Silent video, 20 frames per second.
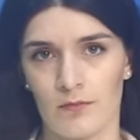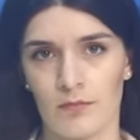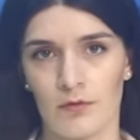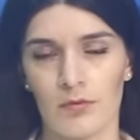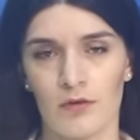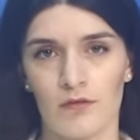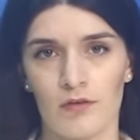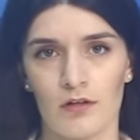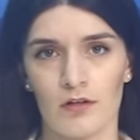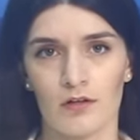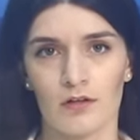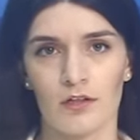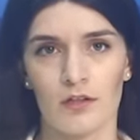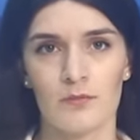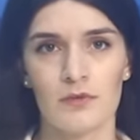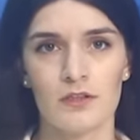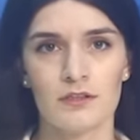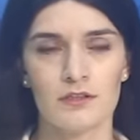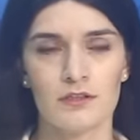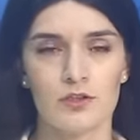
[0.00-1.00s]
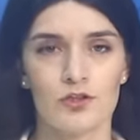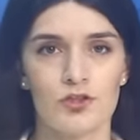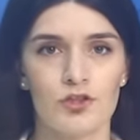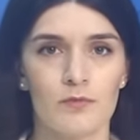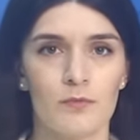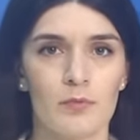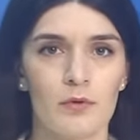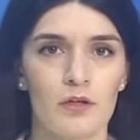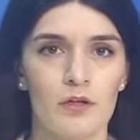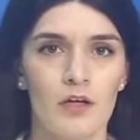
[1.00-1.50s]
Побывала на месте
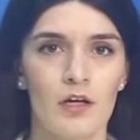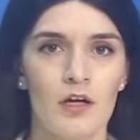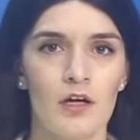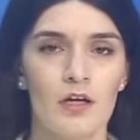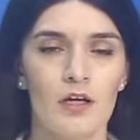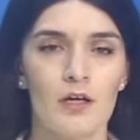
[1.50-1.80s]
ЧП